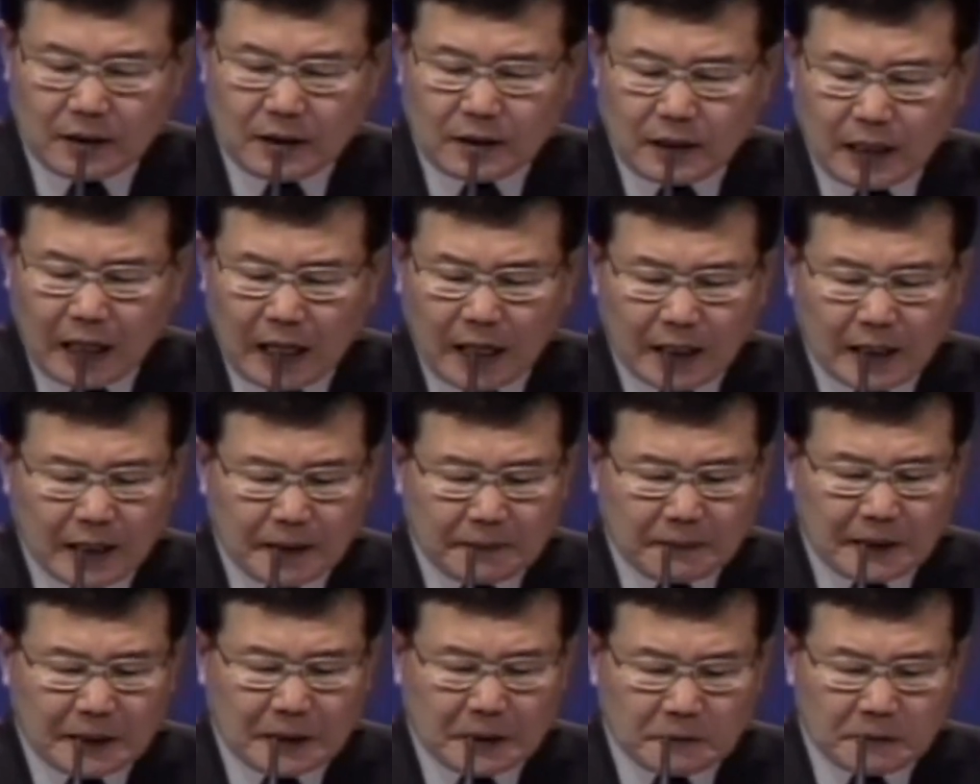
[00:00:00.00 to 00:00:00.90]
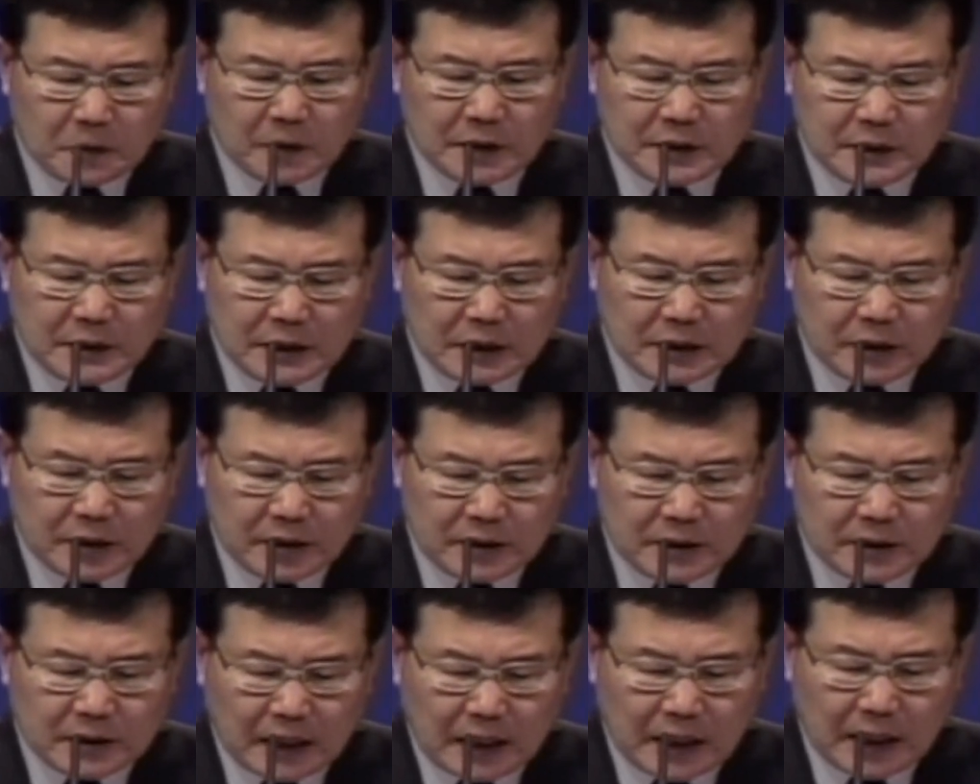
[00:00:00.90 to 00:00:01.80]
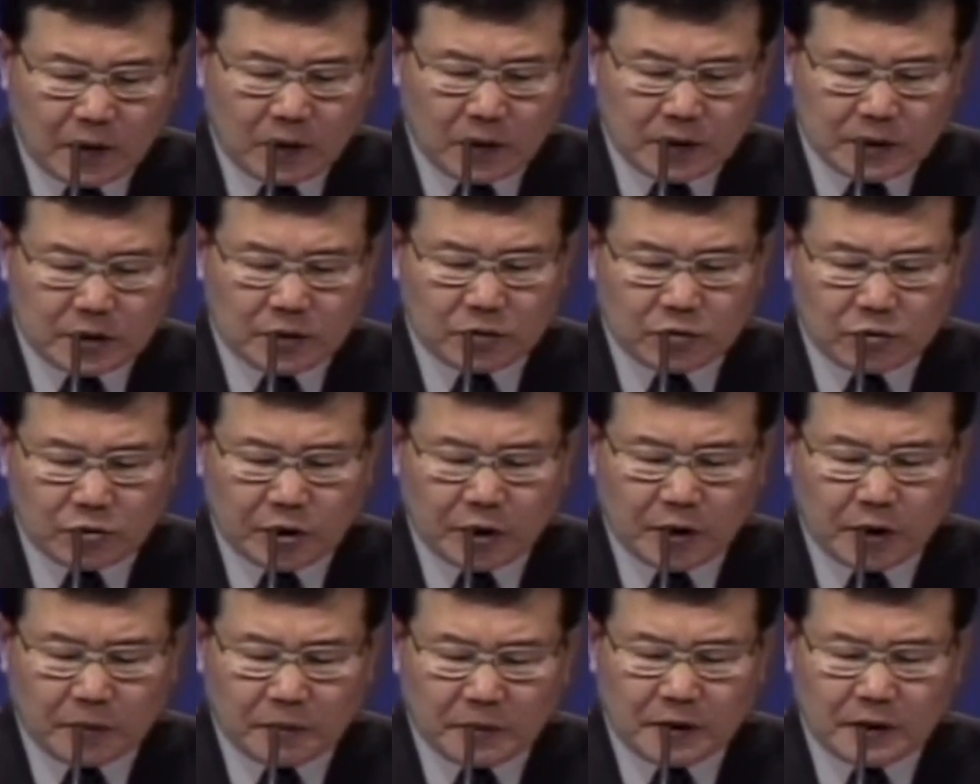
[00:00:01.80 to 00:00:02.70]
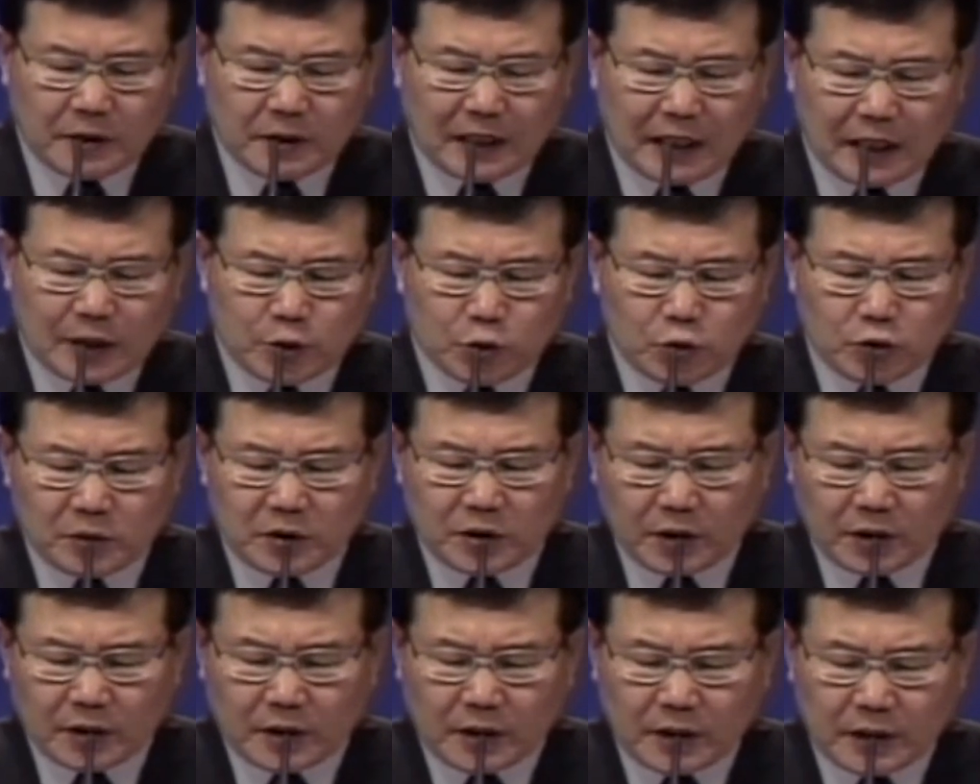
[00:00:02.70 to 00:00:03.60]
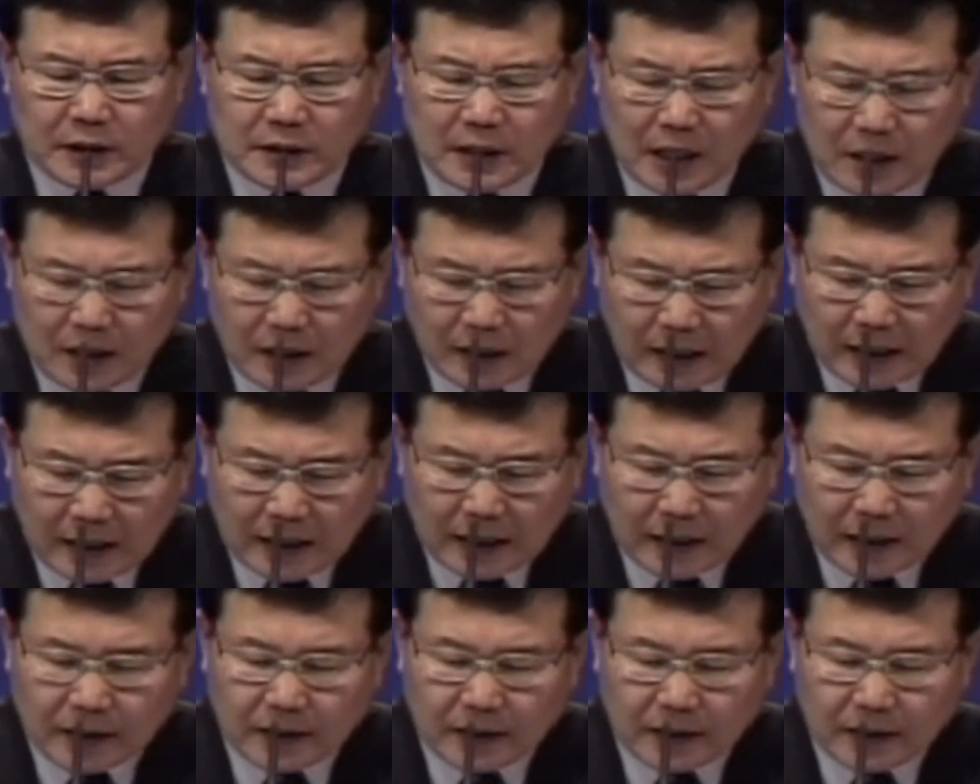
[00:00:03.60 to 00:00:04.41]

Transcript: 나 하나 바라보고 이제까지 살아오신 우리 어머니 나 죽으면 어떻게 살까?